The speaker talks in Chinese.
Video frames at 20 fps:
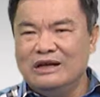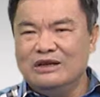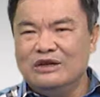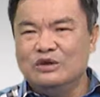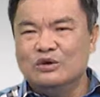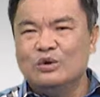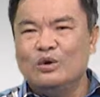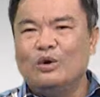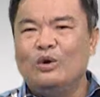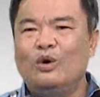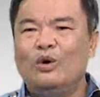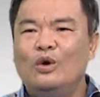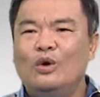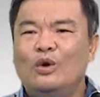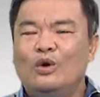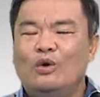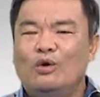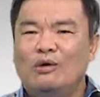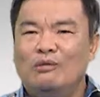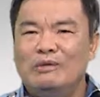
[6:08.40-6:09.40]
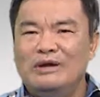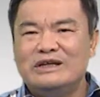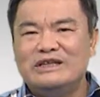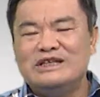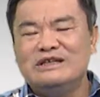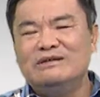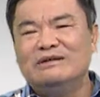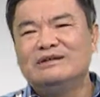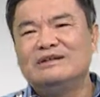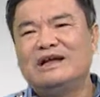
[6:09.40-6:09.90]
就是说，我们
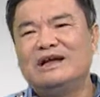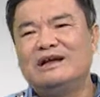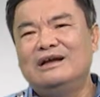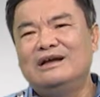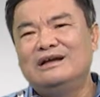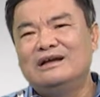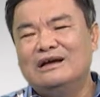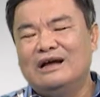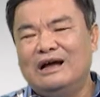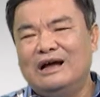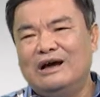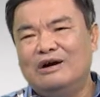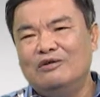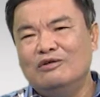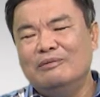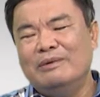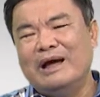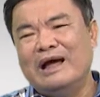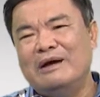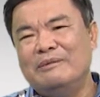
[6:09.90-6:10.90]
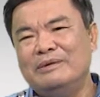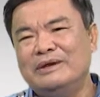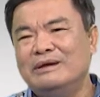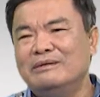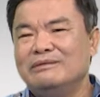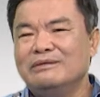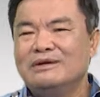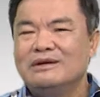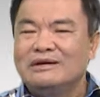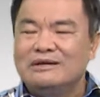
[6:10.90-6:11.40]
希望它啊五百 rpm，
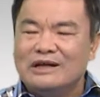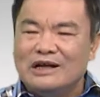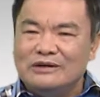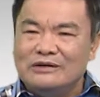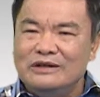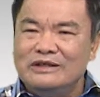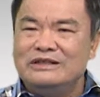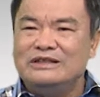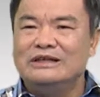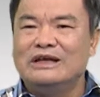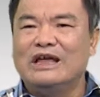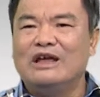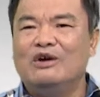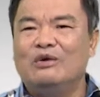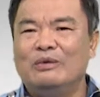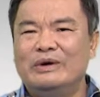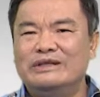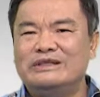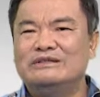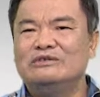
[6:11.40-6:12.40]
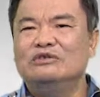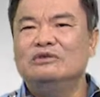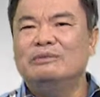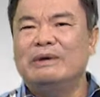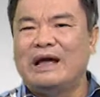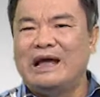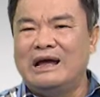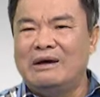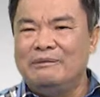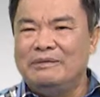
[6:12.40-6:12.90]
它就一直给我维持五百
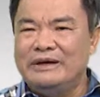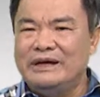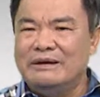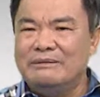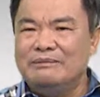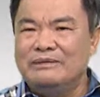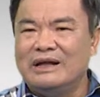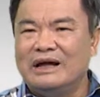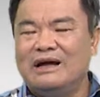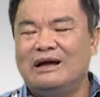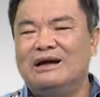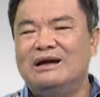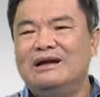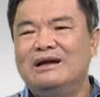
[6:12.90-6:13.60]
rpm 啊，